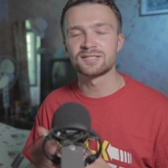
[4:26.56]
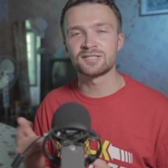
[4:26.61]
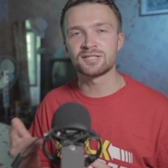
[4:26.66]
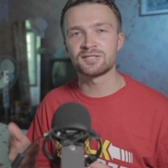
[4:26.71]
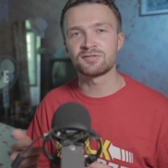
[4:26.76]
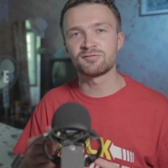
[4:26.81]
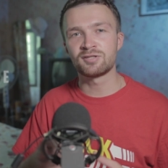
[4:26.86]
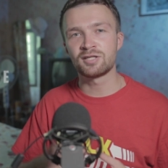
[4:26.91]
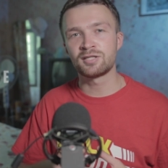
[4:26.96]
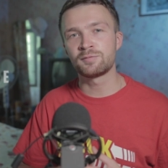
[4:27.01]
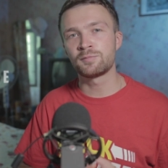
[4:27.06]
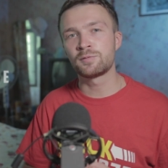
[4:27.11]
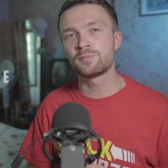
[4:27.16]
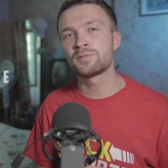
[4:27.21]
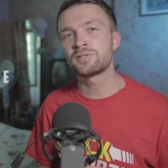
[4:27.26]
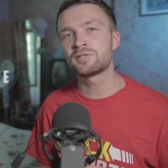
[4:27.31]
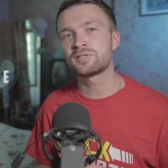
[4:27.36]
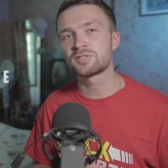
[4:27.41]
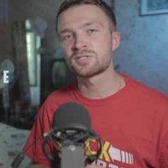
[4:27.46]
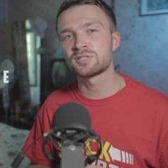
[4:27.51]
Кстати, в данный
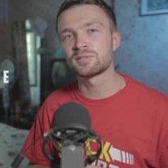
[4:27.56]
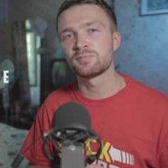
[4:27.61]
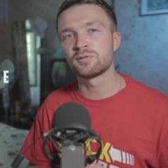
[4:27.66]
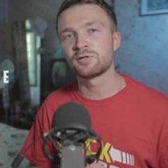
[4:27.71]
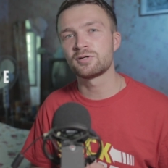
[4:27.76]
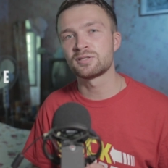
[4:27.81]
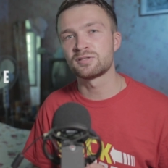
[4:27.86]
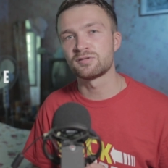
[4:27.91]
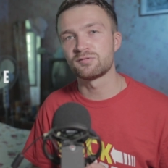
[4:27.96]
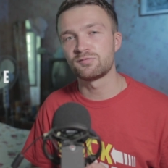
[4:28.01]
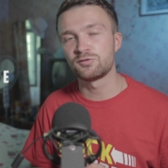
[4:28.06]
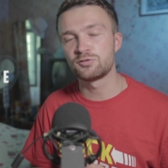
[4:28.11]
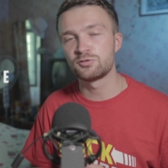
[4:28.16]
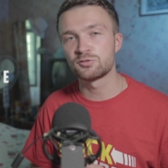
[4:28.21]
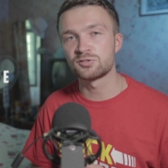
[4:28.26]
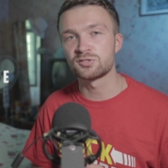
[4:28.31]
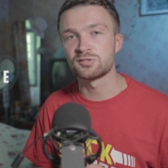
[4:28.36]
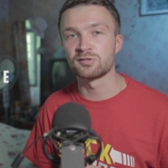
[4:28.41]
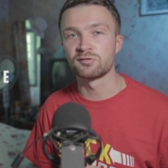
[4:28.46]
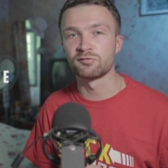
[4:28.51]
момент я снимаю это
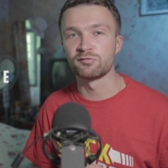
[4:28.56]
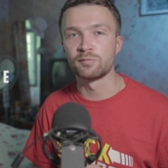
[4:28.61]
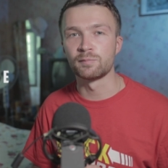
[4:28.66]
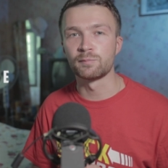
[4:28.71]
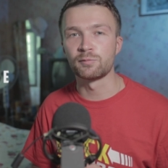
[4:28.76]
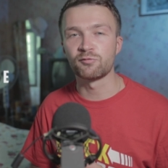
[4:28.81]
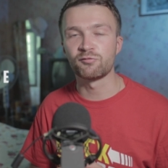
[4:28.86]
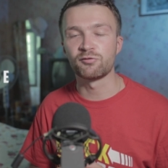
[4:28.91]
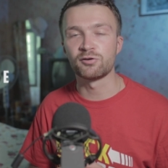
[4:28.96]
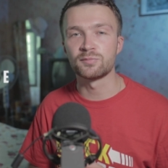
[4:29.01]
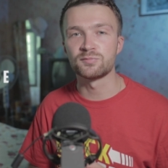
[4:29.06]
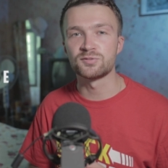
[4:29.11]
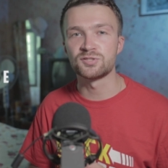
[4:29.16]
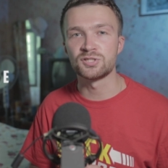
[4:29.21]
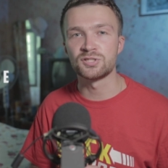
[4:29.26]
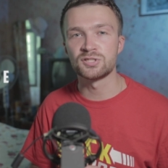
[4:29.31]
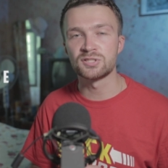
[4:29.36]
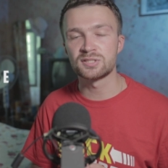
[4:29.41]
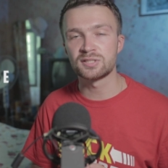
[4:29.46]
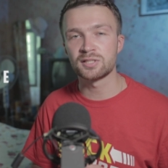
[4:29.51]
видео с цветовым профилем
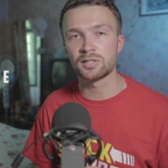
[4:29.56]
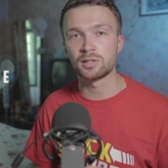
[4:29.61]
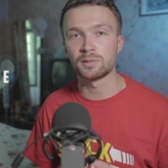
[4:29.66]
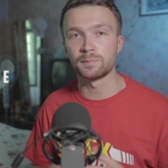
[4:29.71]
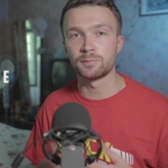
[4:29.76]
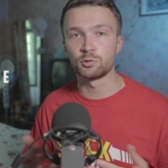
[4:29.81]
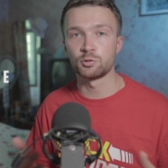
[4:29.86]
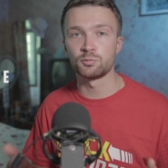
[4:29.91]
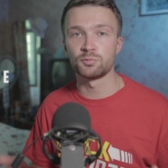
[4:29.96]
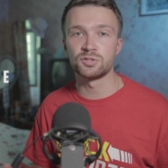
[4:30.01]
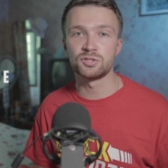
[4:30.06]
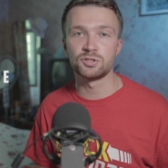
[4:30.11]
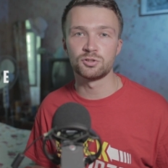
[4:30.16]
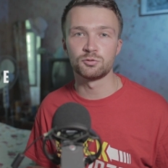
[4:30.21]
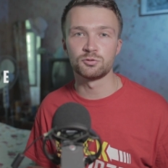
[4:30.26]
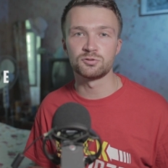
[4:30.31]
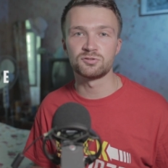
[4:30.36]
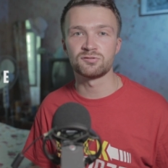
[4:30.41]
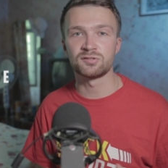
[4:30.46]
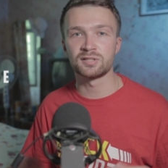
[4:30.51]
синий стайл, потом я
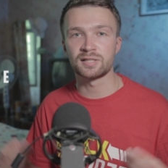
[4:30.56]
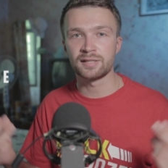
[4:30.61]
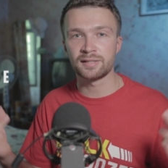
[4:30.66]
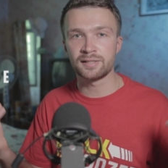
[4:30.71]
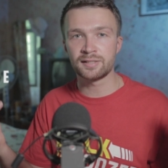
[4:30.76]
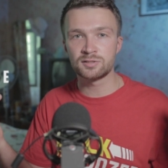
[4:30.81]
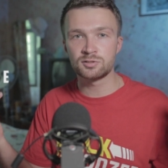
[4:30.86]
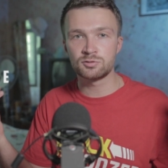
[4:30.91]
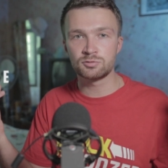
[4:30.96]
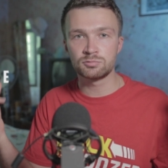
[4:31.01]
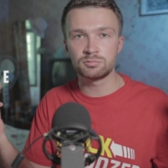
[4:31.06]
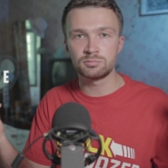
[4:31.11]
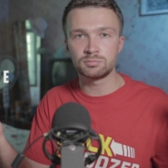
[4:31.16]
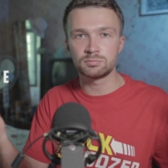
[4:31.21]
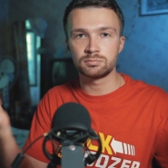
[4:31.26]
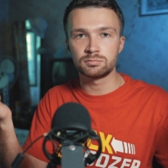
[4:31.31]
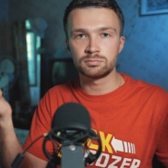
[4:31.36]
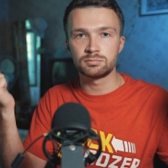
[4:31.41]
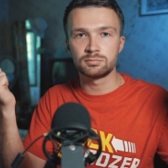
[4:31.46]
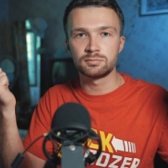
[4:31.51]
делаю цветокоррекцию,
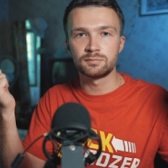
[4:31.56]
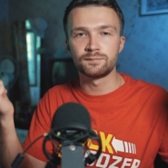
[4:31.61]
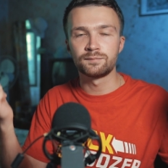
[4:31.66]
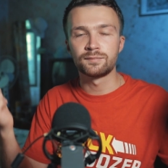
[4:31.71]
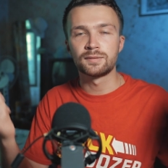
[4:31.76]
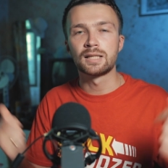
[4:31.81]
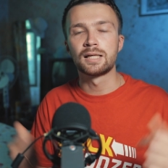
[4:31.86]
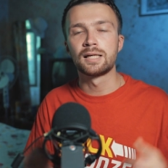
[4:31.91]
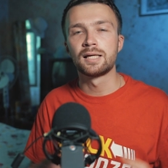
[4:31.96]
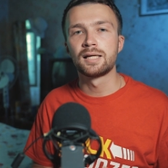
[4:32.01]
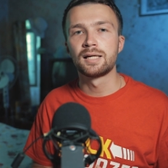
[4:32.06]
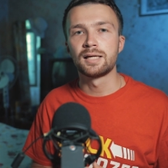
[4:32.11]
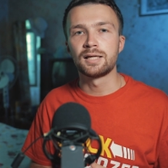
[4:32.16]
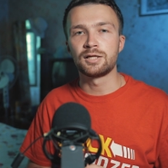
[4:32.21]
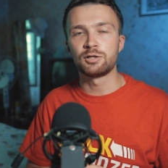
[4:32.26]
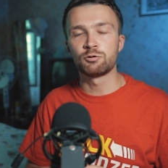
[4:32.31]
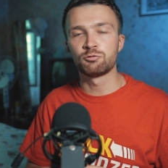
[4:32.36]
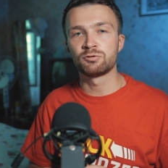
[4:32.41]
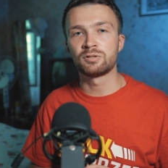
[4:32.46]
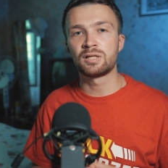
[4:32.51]

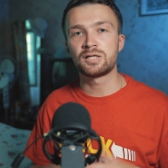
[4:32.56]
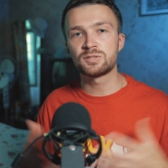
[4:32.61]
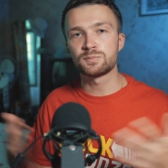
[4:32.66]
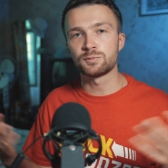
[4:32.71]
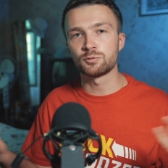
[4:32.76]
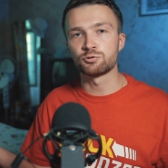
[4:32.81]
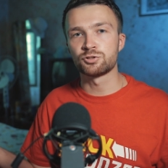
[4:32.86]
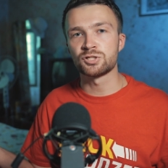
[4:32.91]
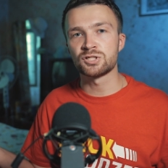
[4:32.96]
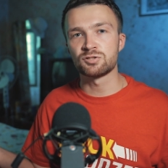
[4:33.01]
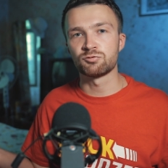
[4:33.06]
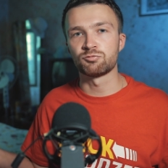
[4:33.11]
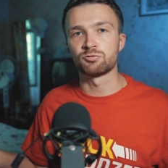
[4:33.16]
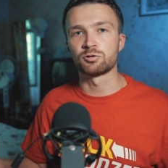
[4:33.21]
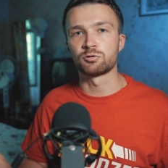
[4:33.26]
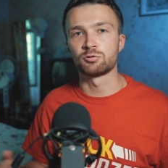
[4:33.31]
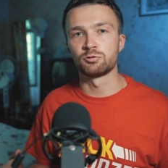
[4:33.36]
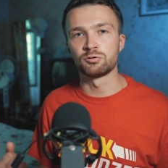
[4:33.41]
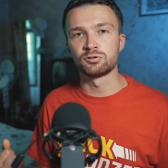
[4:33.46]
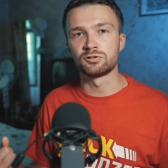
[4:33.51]
и у нас получается вот
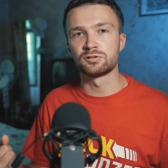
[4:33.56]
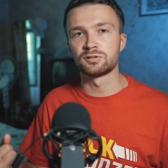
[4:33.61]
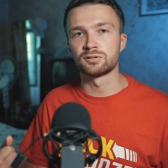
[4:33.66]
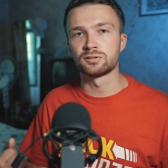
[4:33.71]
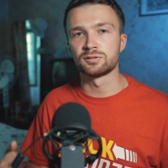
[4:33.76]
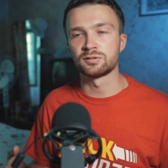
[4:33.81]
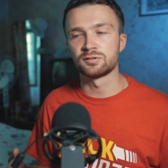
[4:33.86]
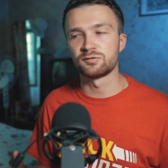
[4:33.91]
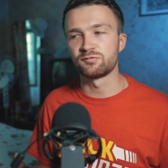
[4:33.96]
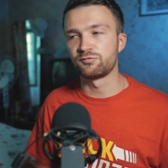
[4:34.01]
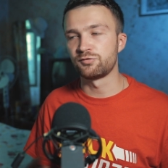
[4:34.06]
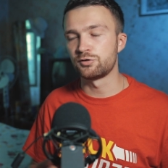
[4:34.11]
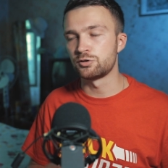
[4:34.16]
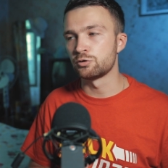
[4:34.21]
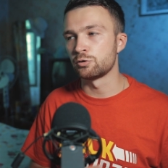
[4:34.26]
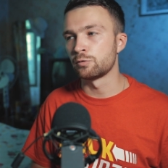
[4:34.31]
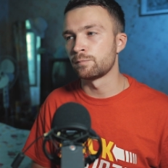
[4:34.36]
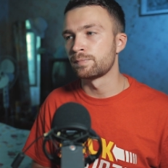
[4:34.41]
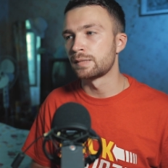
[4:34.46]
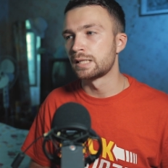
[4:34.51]
такое вот э,
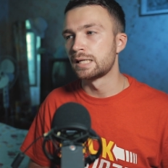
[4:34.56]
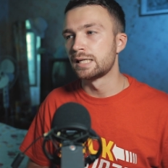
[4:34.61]
видео.